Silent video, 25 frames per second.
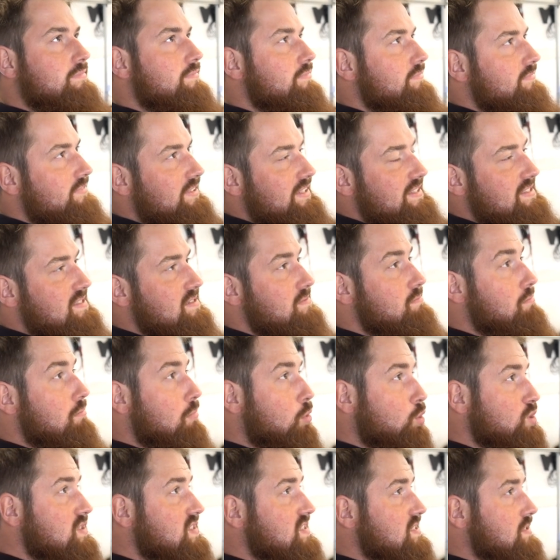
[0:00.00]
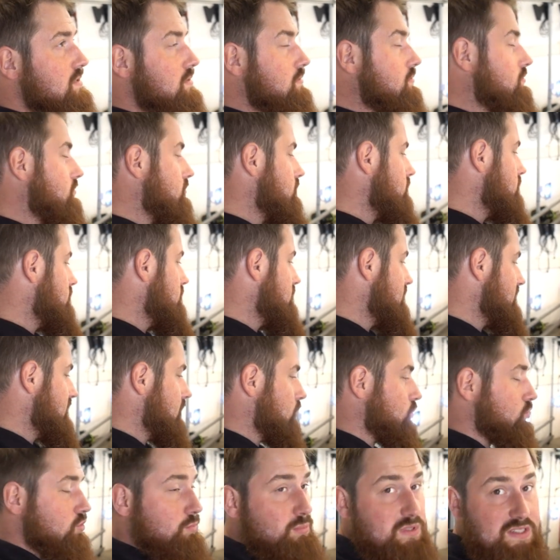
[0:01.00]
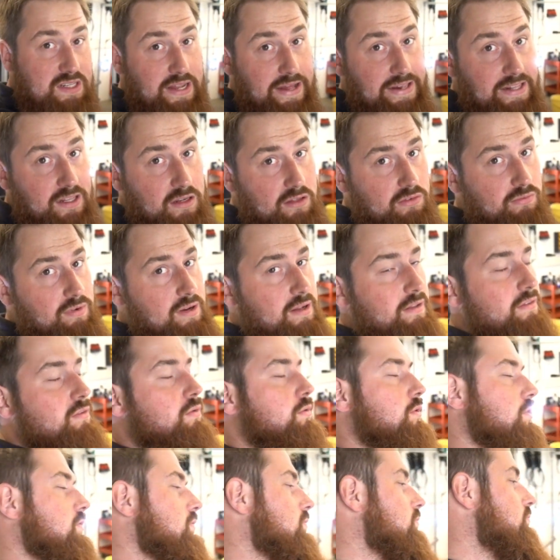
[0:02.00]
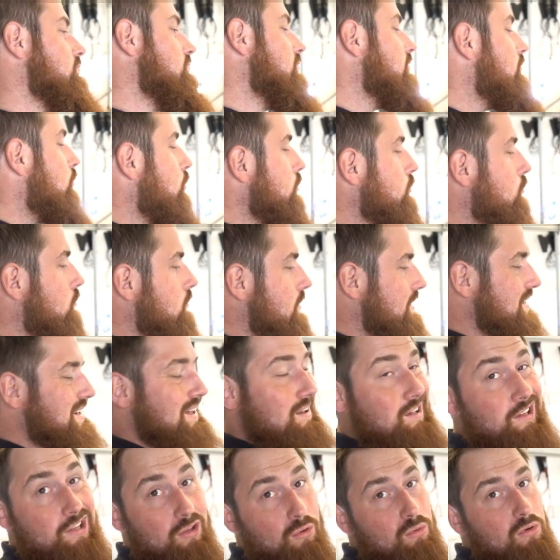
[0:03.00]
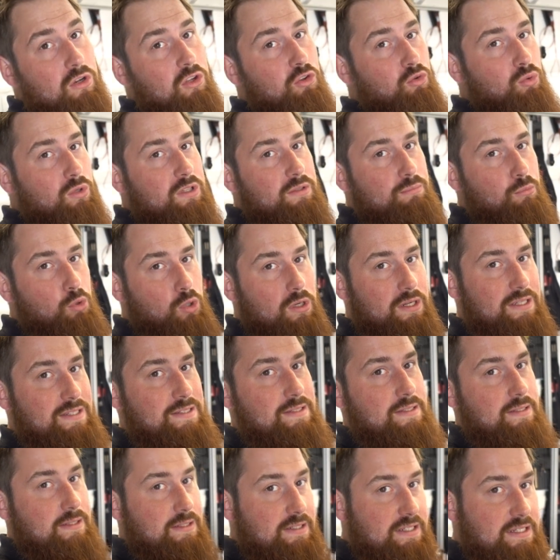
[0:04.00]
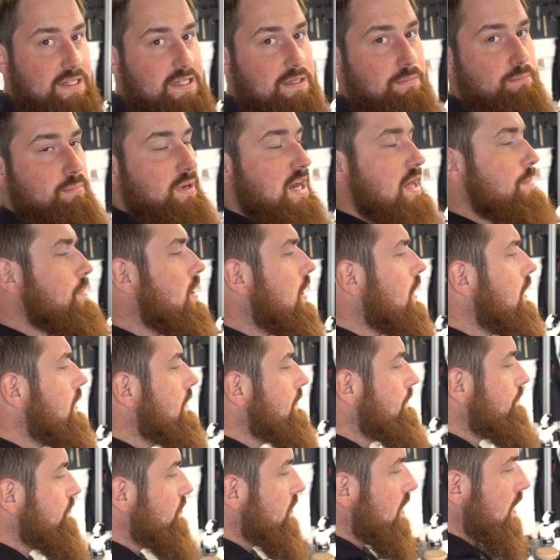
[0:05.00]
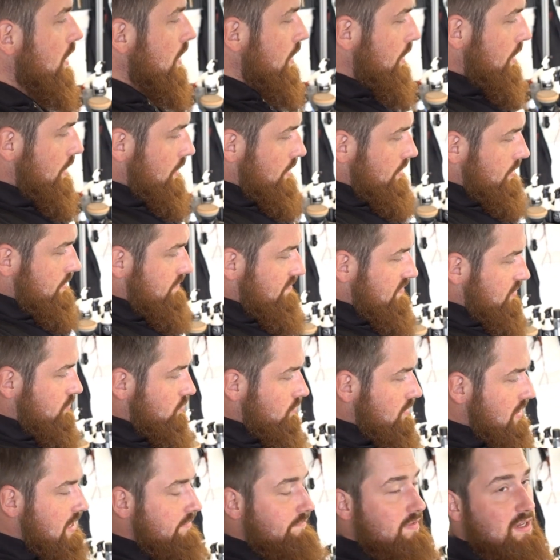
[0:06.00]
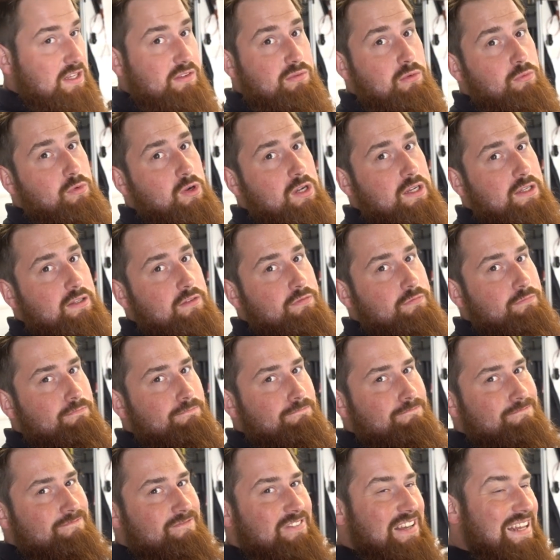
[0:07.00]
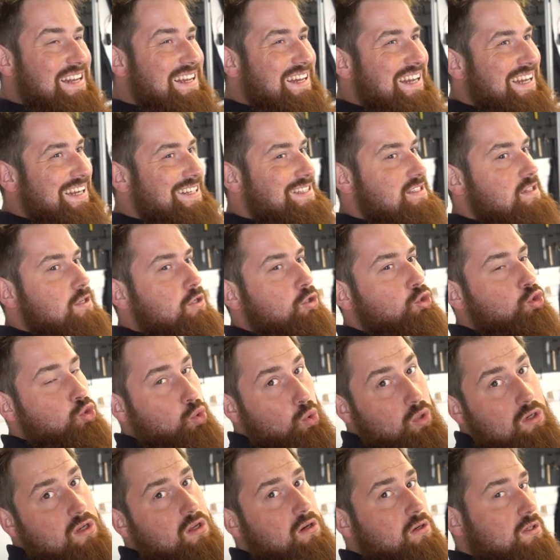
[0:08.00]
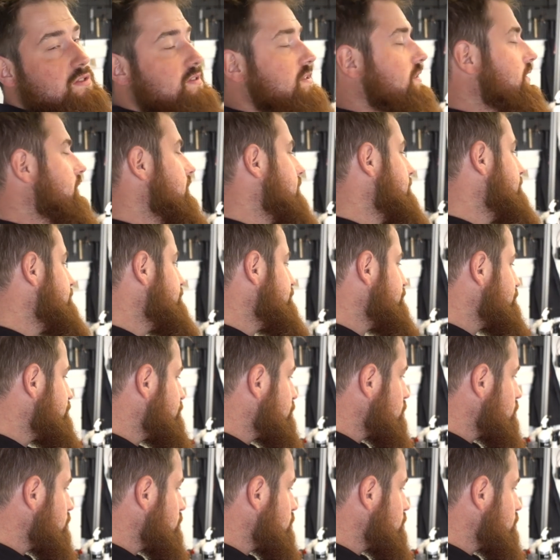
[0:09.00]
wie es muss, ist ja auch schon ein bisschen älteres Fahrzeug. Wir wollen die Originallackierung natürlich möglichst dick beibehalten. Ähm, wir gucken einfach, dass wir wirklich viele Kratzer schon draus kriegen.